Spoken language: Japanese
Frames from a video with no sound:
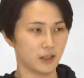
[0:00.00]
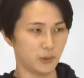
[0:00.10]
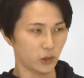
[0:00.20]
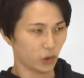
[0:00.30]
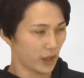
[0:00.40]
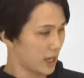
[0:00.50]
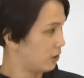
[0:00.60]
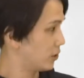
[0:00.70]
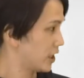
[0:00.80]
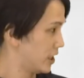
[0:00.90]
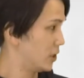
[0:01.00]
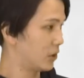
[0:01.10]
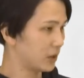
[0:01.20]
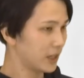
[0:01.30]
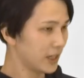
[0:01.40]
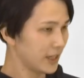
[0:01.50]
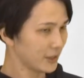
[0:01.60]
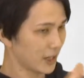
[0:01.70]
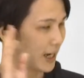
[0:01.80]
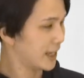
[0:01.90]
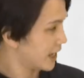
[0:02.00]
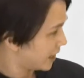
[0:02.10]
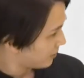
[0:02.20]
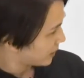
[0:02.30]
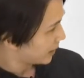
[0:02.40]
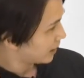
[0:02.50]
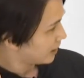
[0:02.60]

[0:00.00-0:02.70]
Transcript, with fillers: 自分の部屋を写真撮って、はい、それ背景にみたいな、